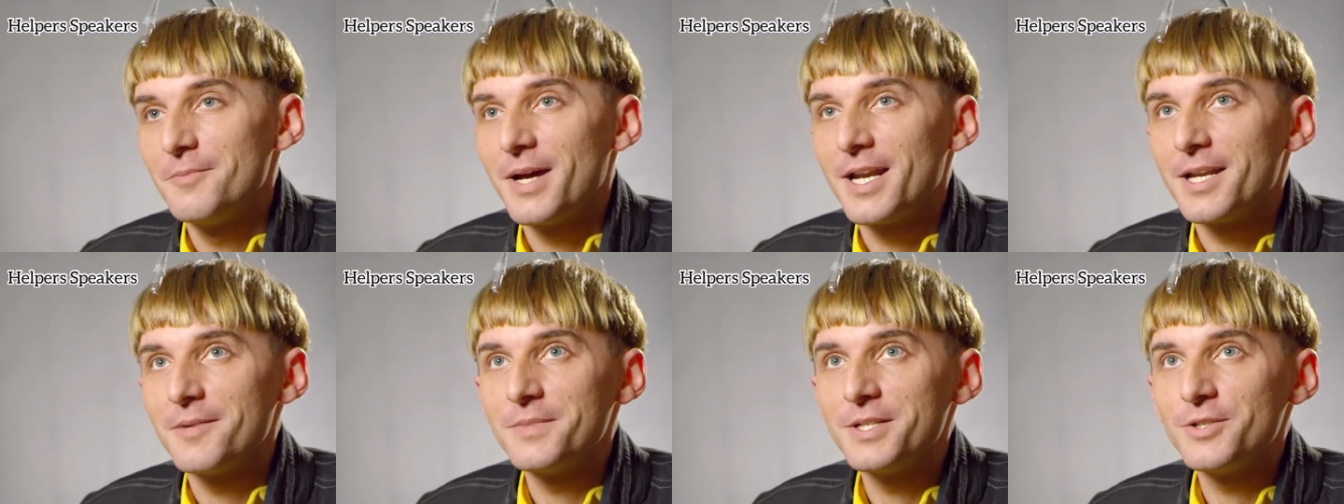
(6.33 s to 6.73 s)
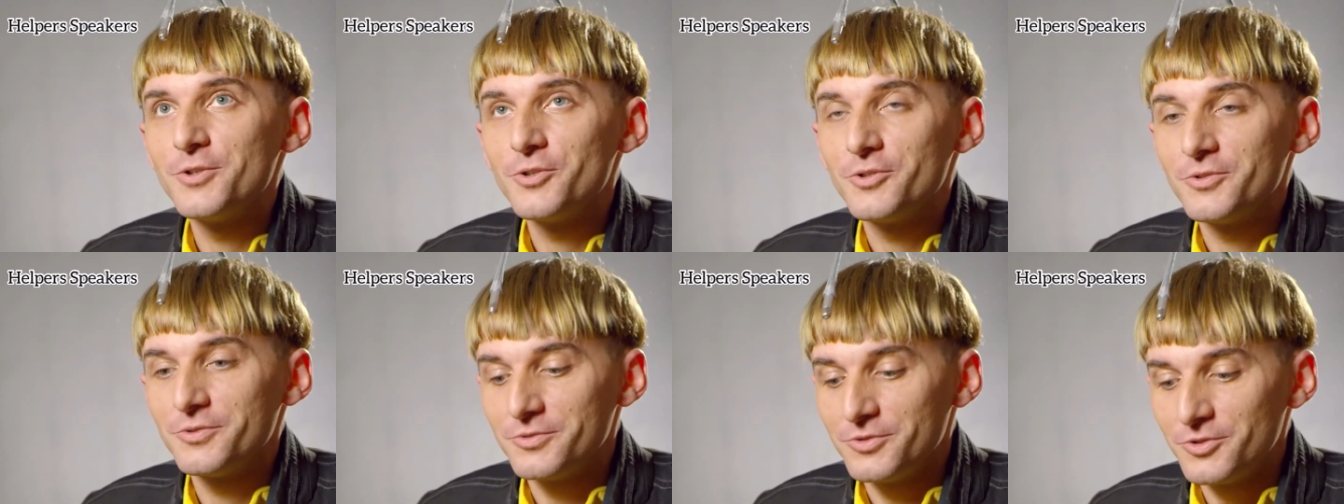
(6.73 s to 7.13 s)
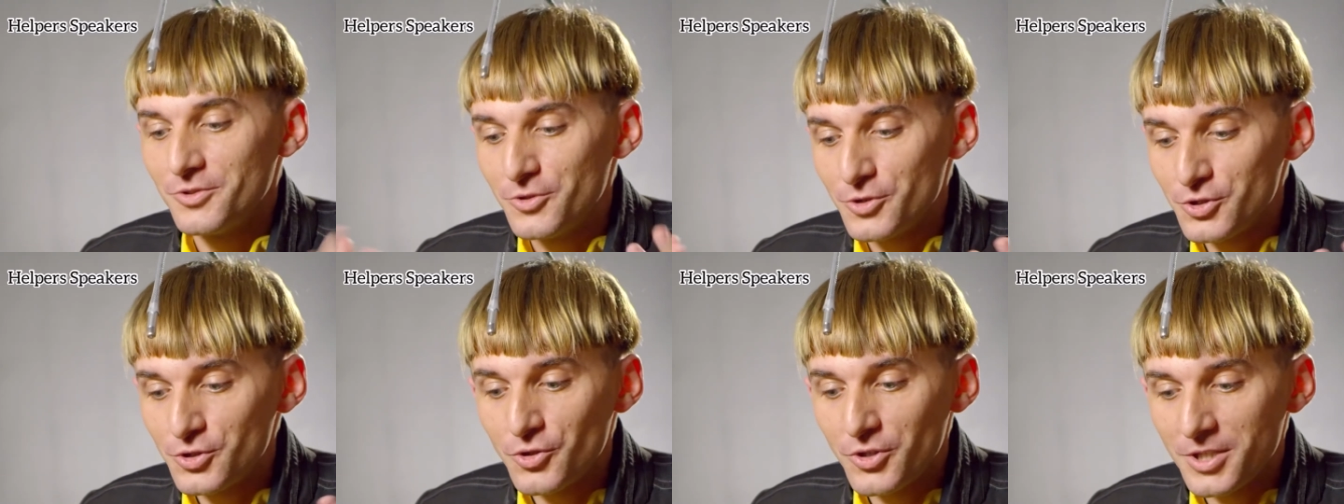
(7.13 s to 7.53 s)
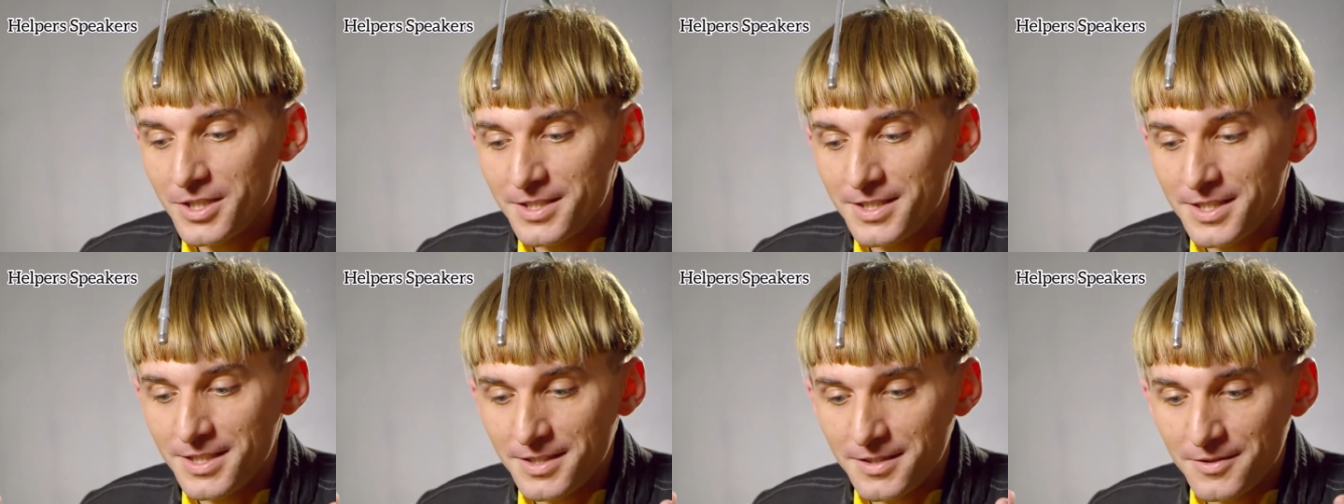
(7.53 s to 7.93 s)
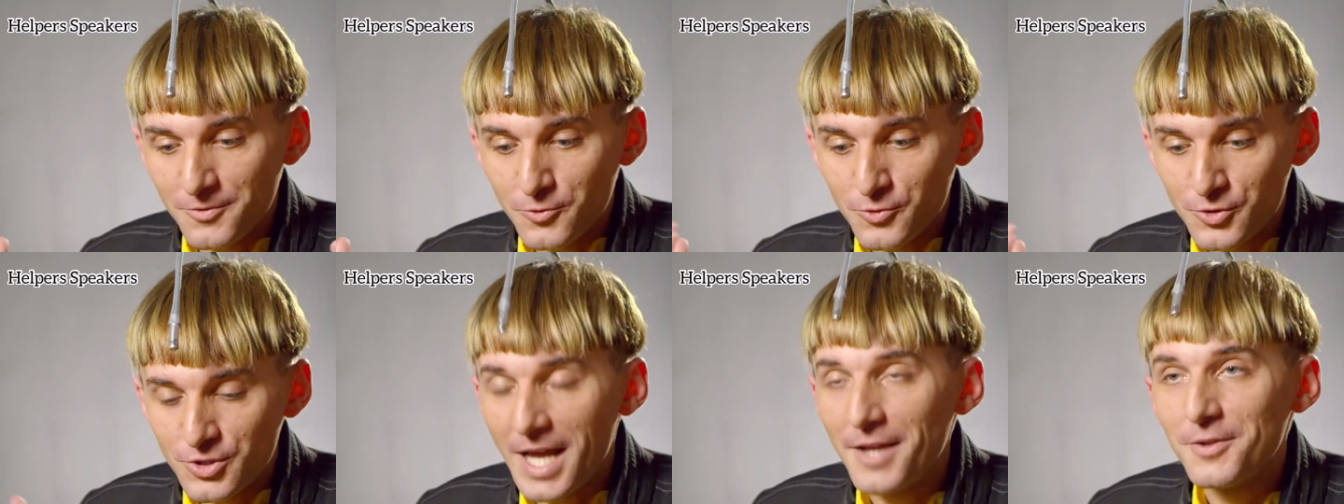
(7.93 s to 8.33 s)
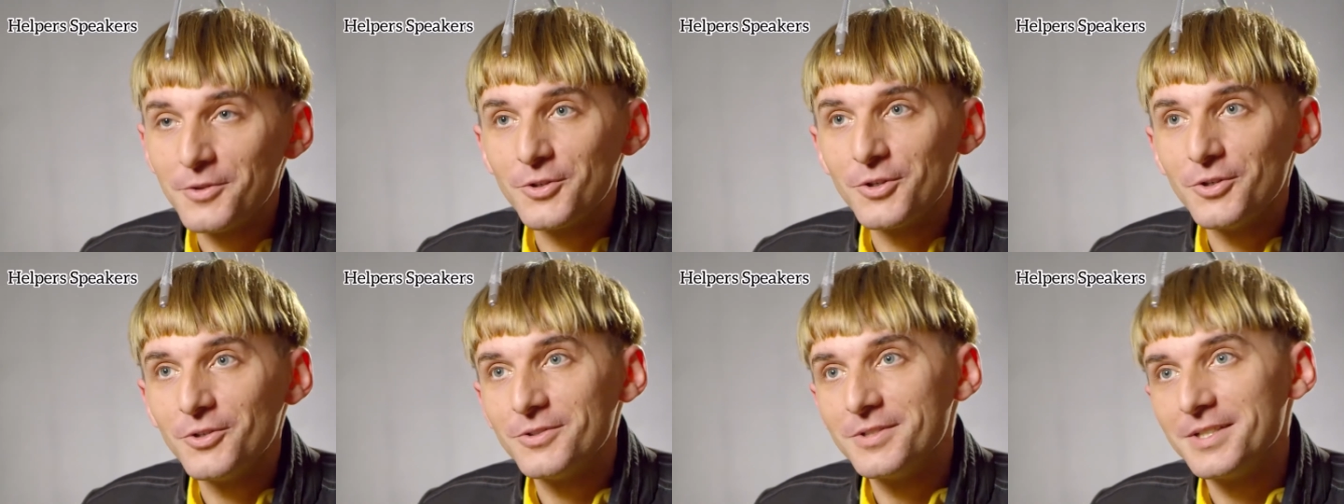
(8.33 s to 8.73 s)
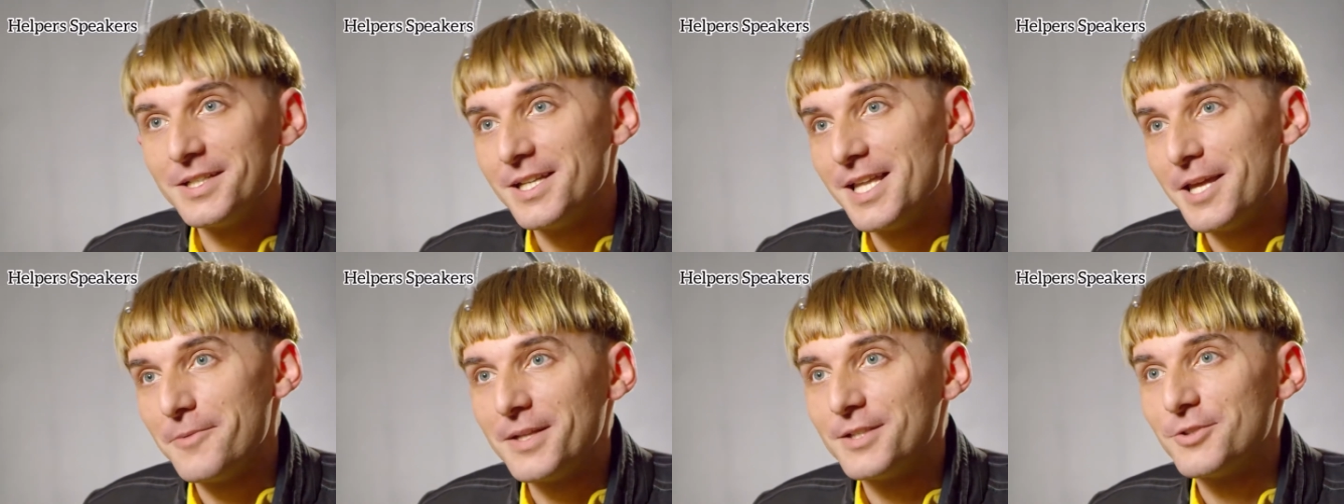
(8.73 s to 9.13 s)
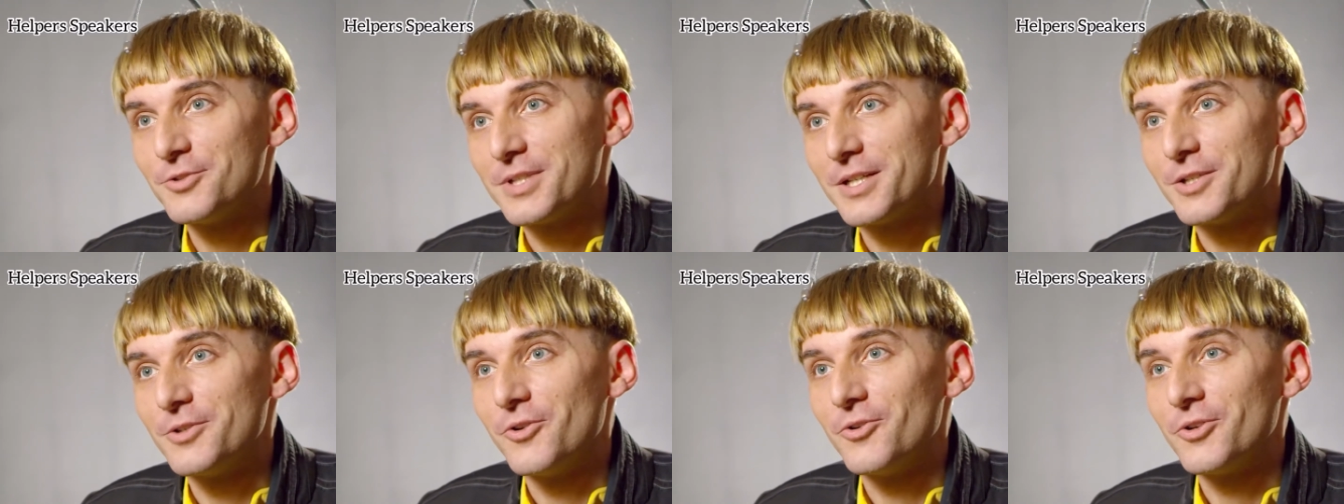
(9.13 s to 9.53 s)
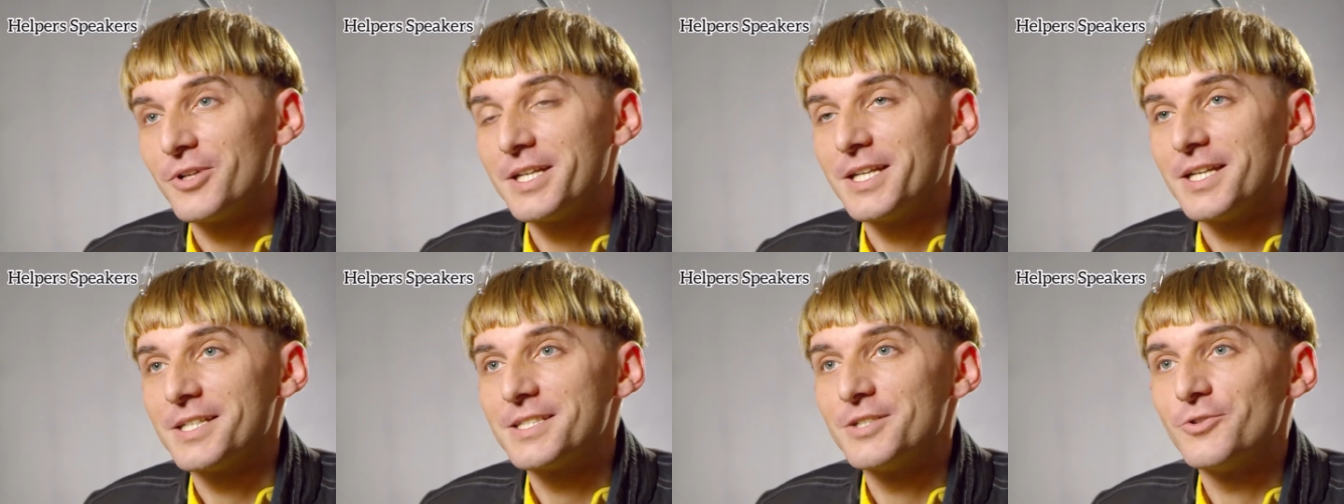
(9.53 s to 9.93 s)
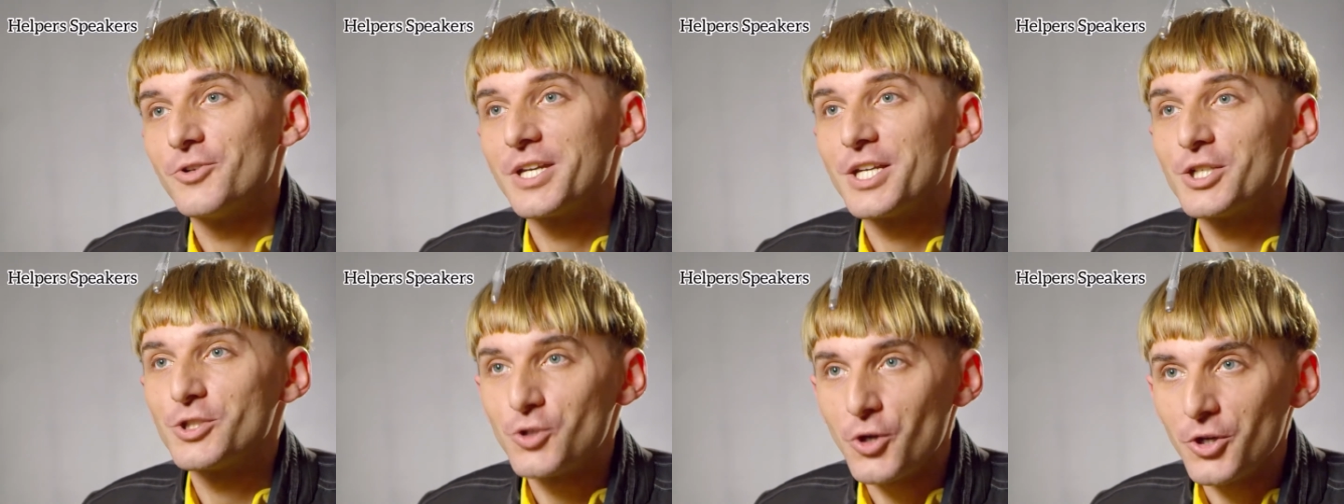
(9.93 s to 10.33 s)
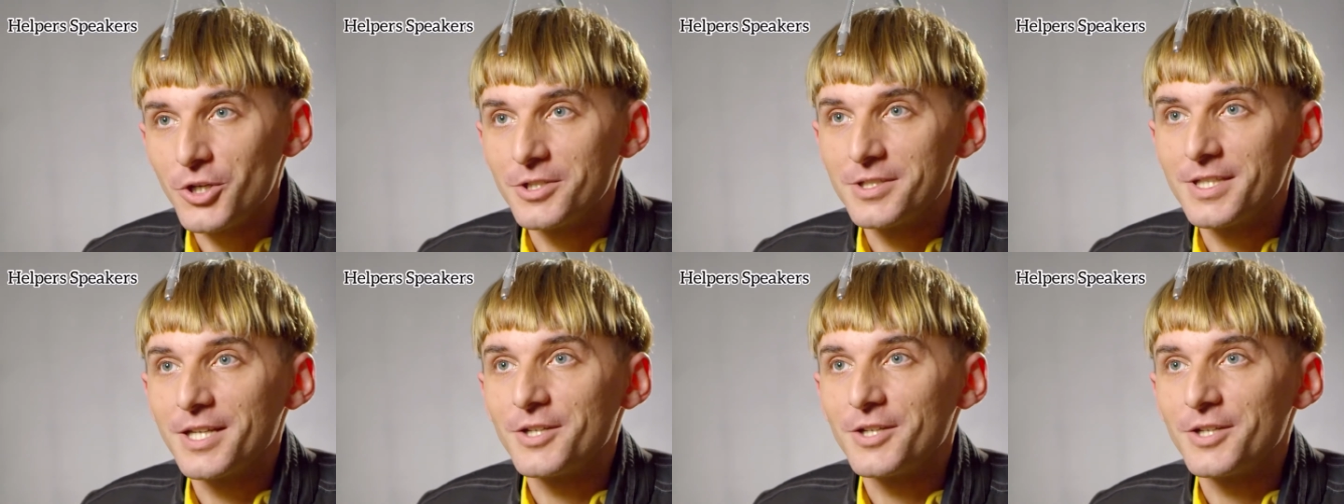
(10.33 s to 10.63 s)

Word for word: Para mí no, yo no estoy ni usando ni llevando tecnología, sino que soy